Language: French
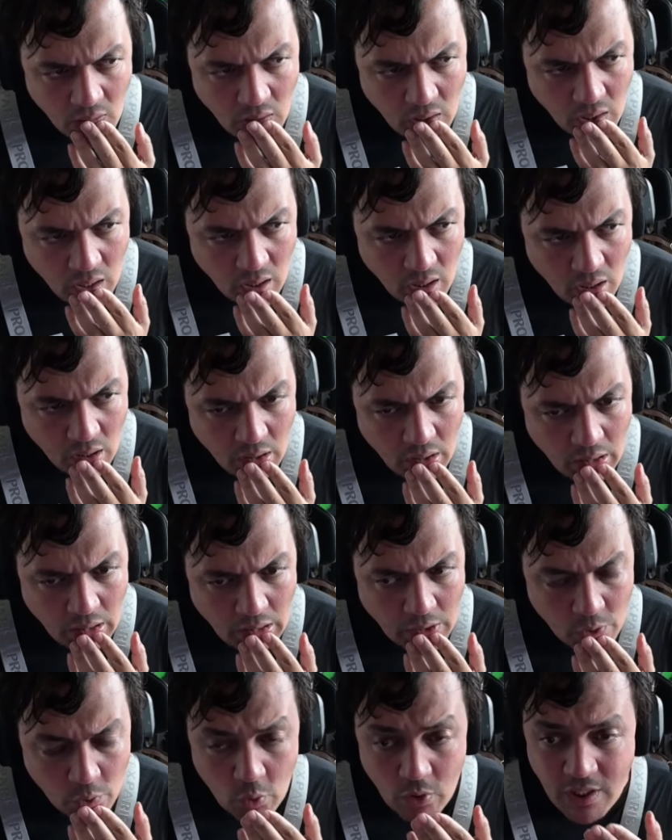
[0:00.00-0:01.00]
Je sais pas moi.
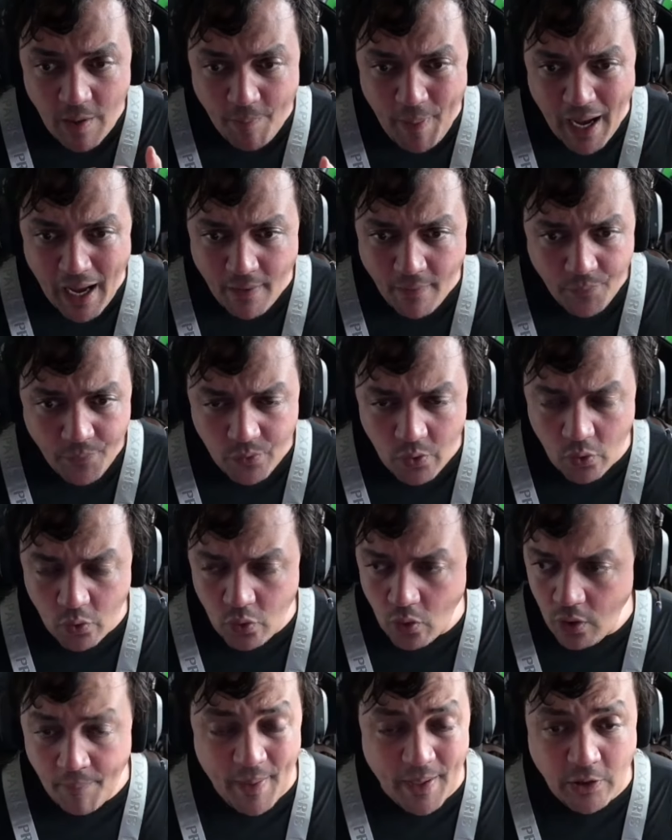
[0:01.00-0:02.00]
Tu sais pas
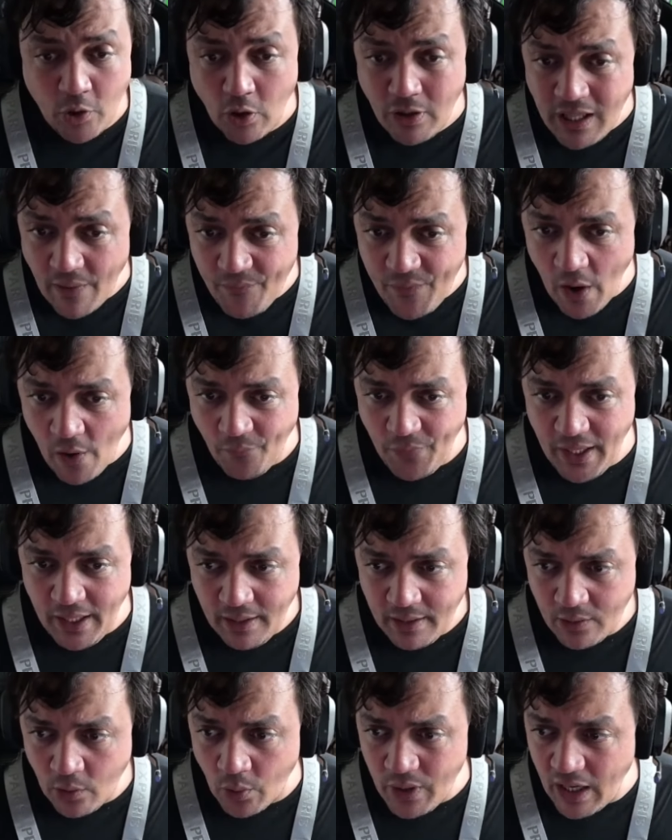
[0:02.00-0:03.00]
Parce que t'avais envie.
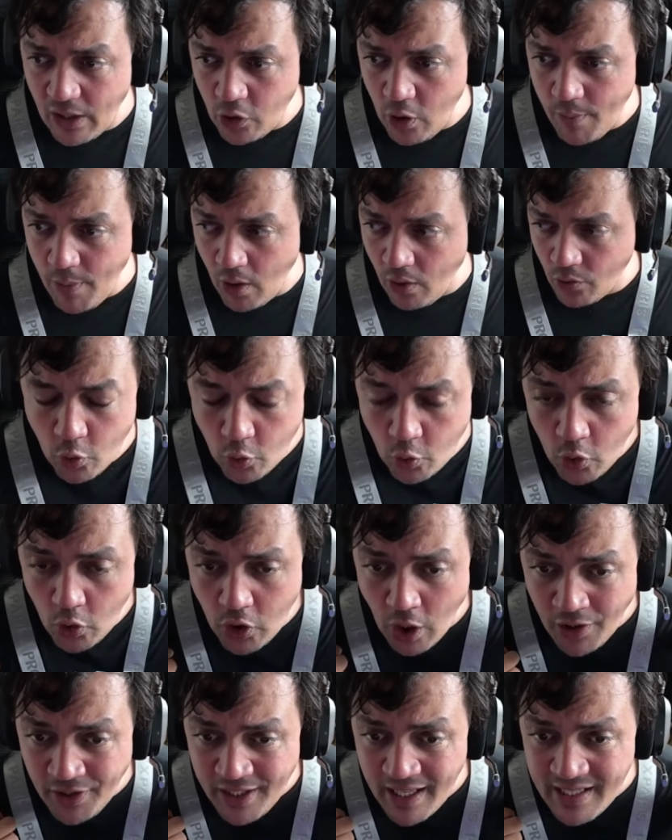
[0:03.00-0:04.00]
Ton argument. Tu
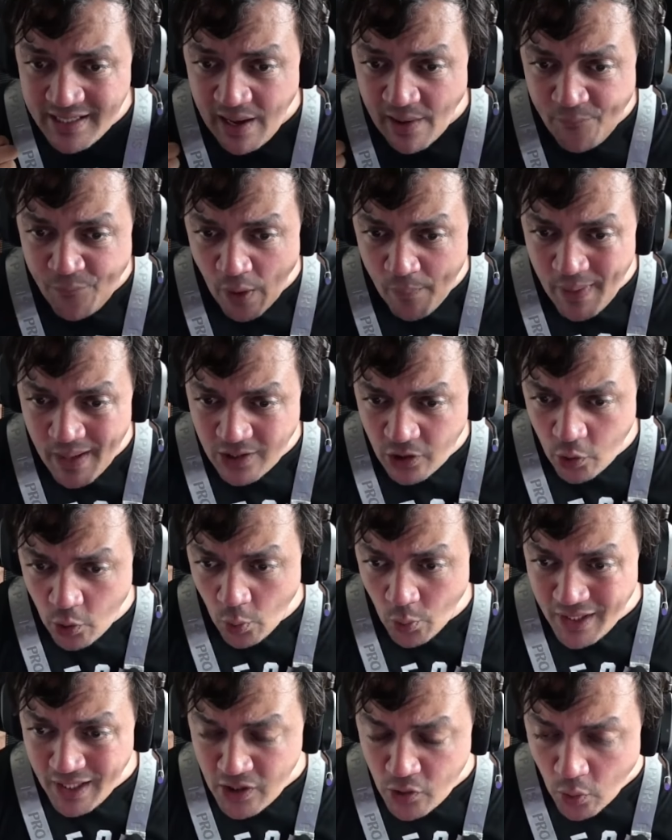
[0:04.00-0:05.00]
donnes des informations
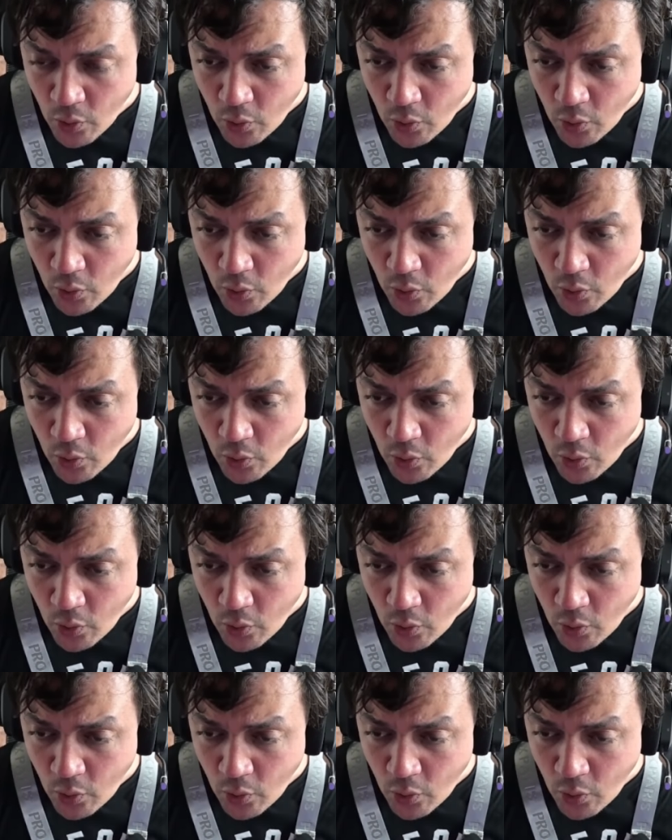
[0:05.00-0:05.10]
qui sont